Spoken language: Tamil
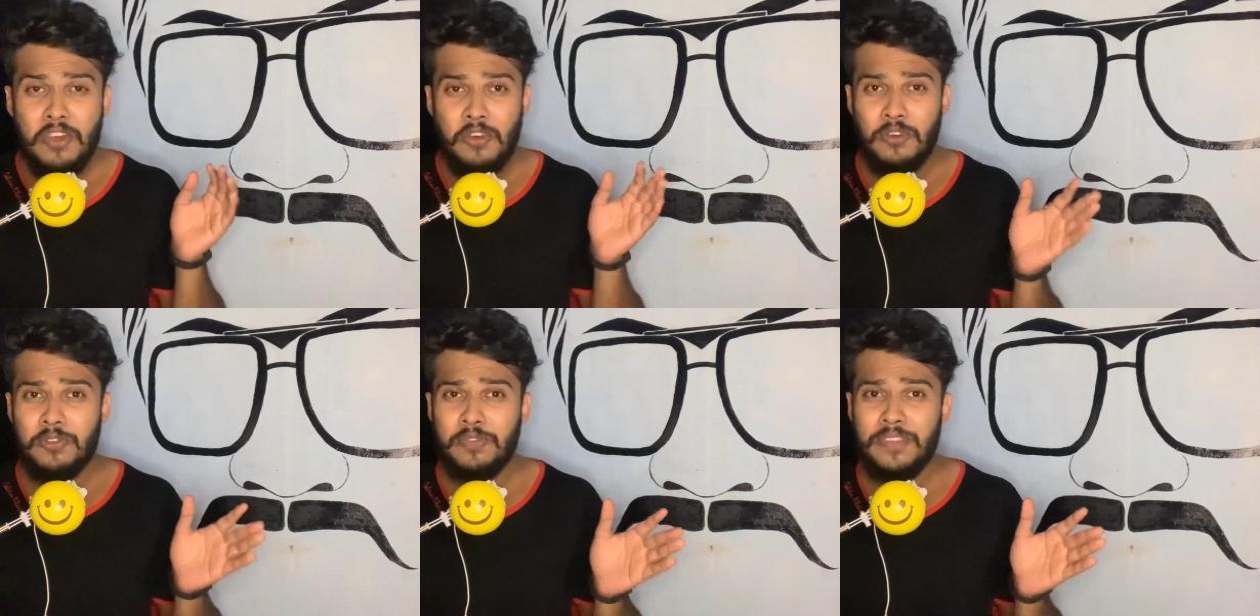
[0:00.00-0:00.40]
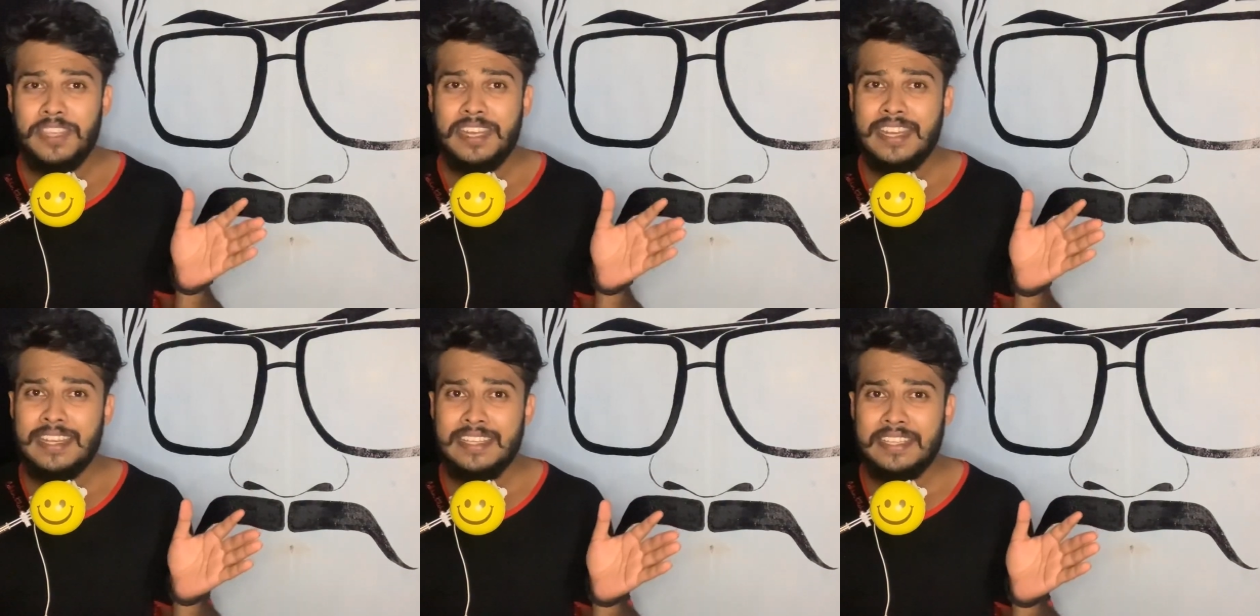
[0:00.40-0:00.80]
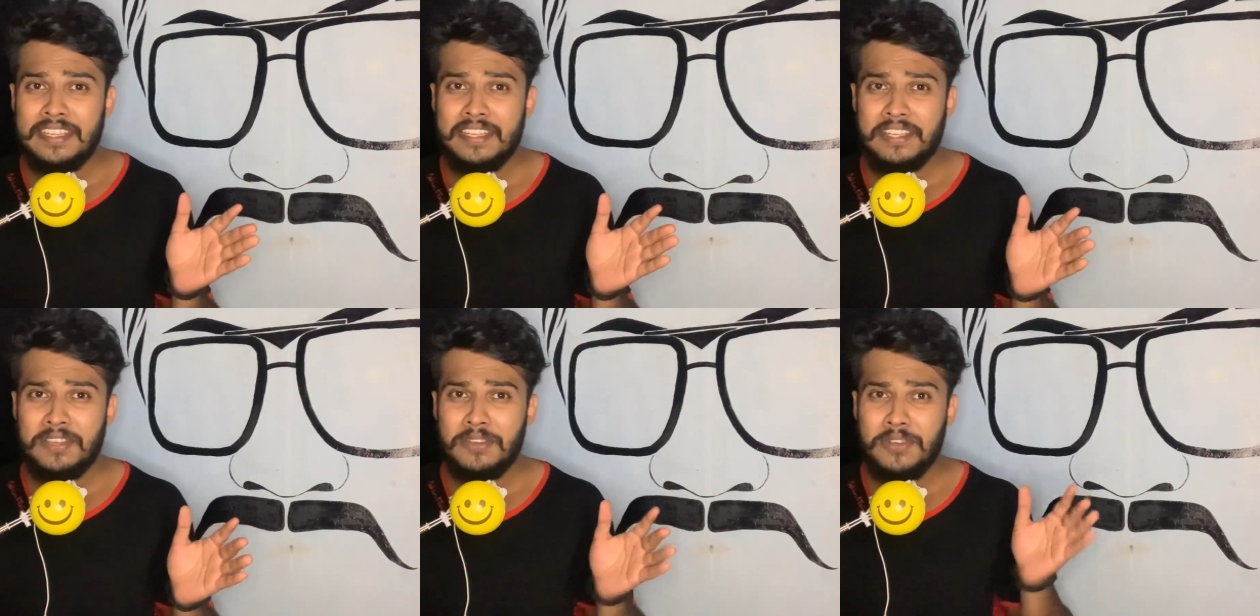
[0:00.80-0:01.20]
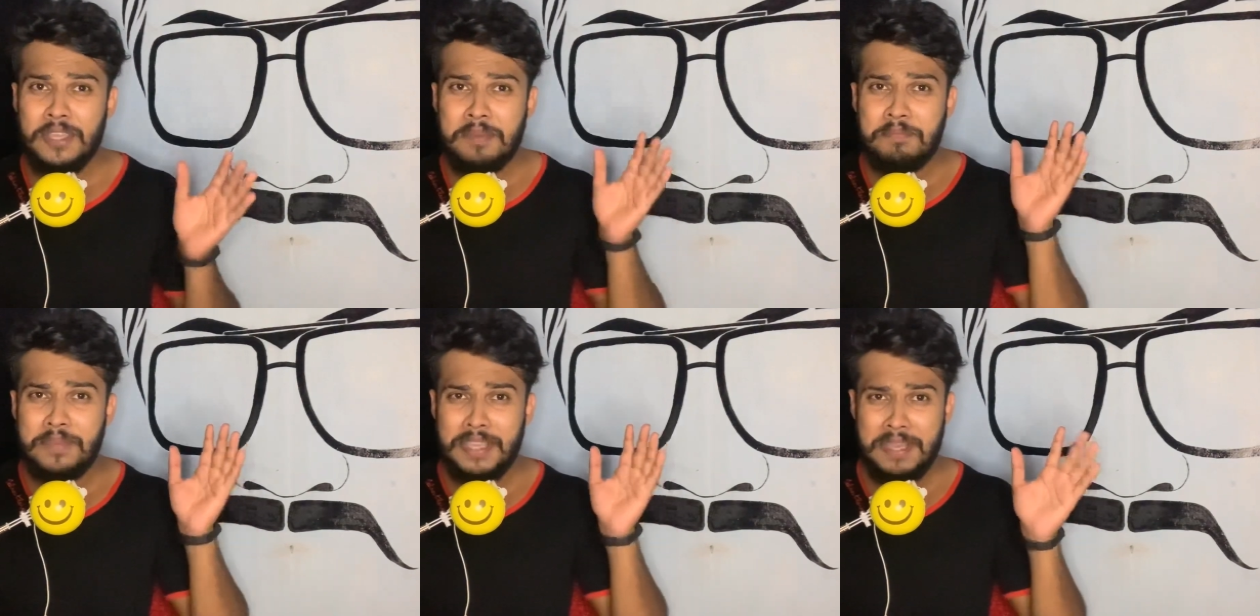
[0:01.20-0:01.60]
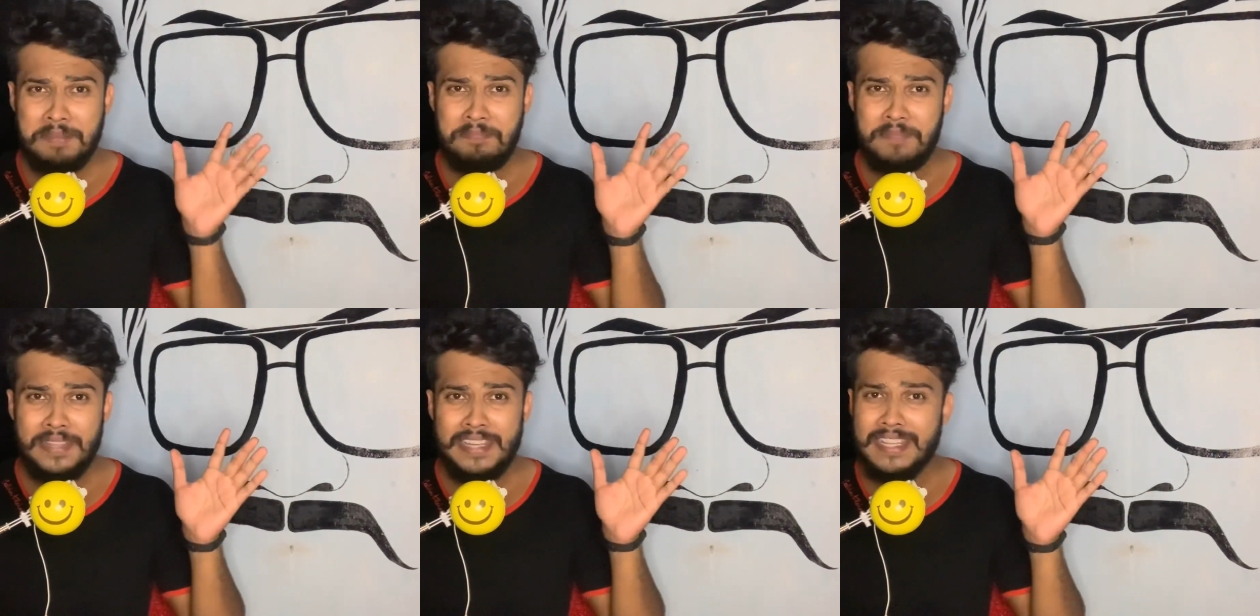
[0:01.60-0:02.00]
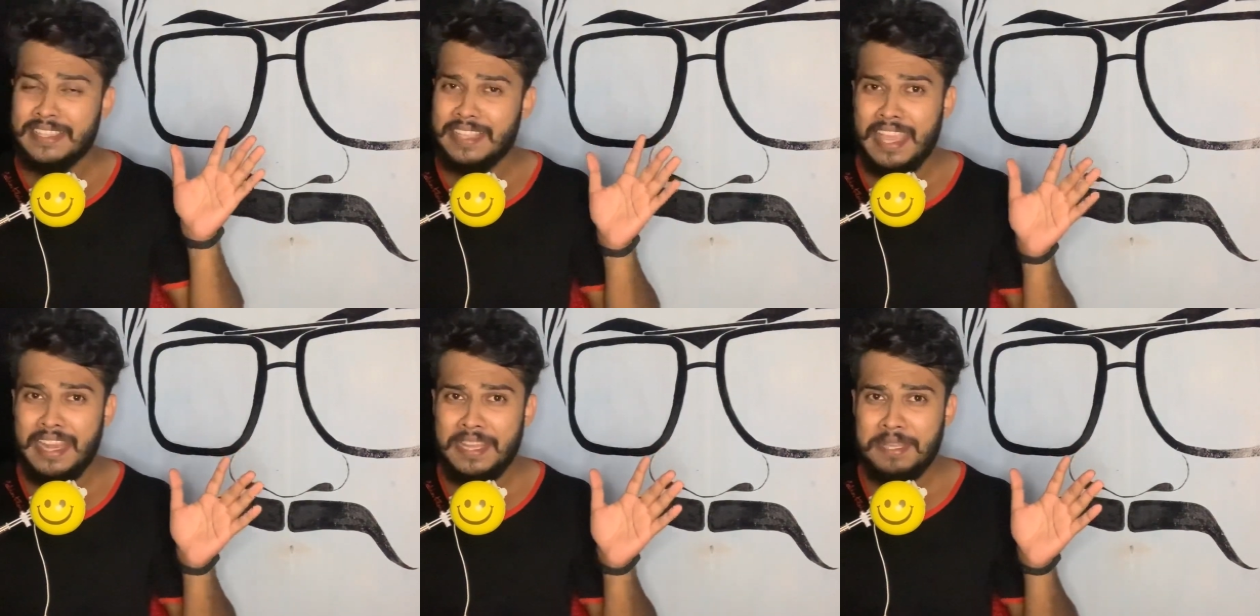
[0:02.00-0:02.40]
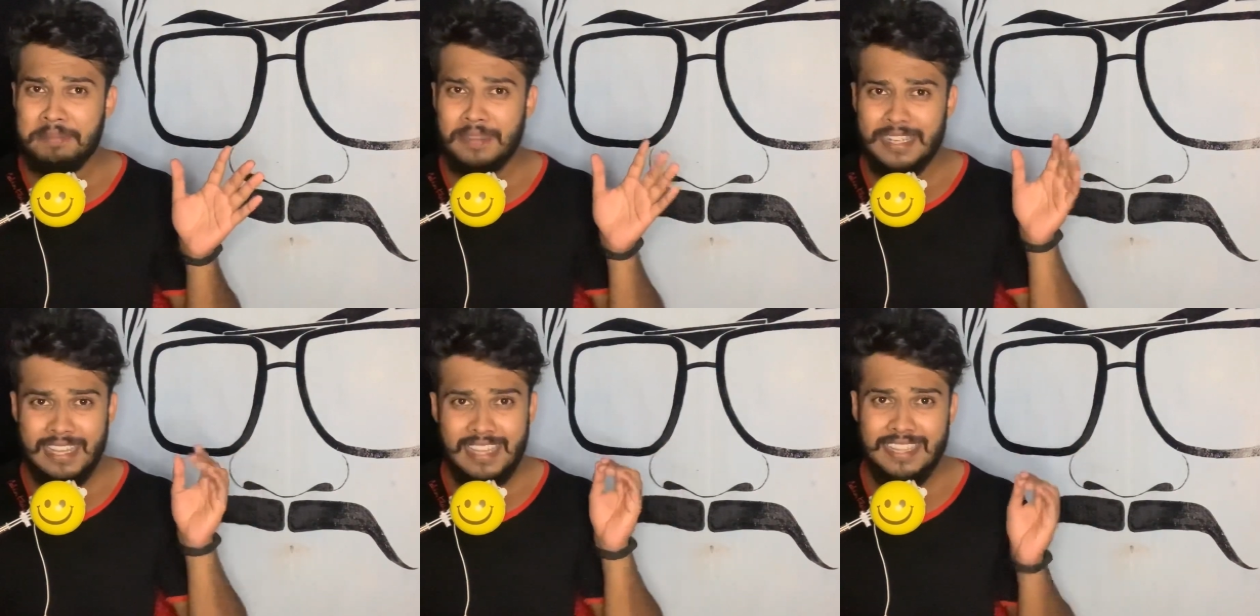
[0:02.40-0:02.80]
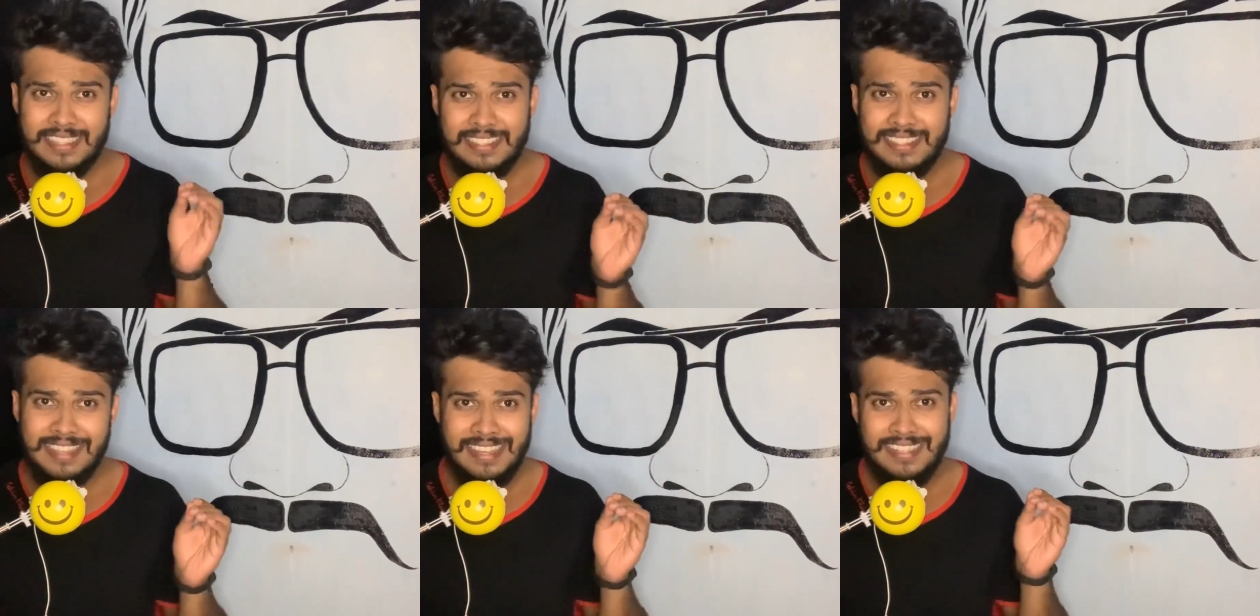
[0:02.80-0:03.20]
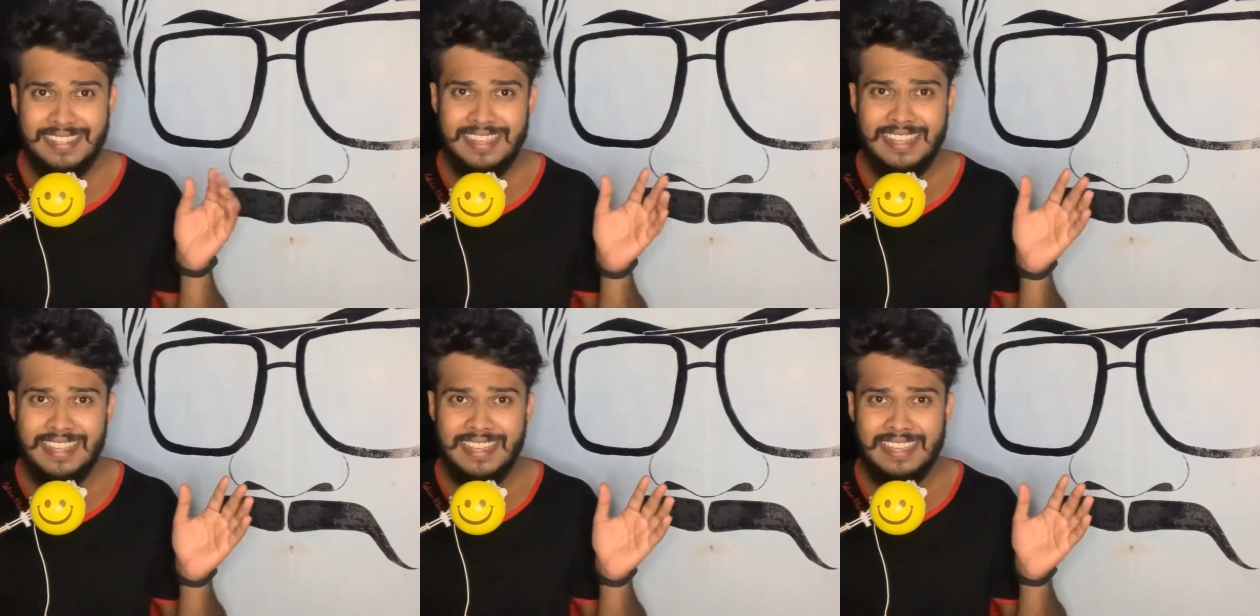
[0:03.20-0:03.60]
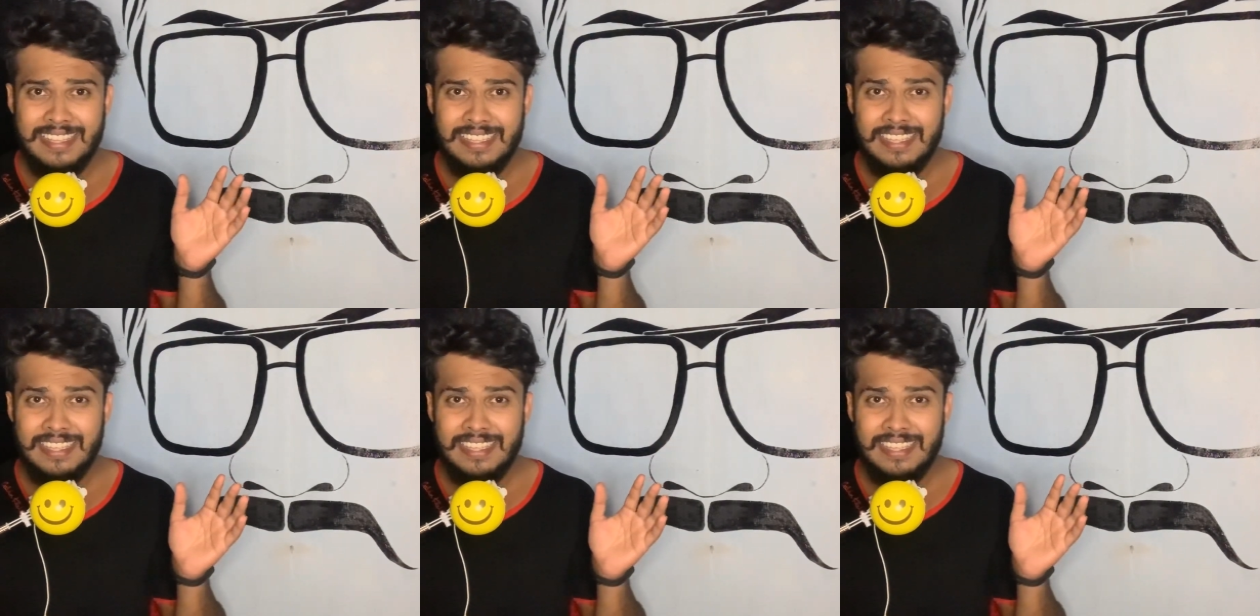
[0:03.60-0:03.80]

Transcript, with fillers: ஒரு வீரனுக்கு இருக்கக்கூடிய மிகப்பெரிய தைரியம் என்றால் இதுதான் இல்லையா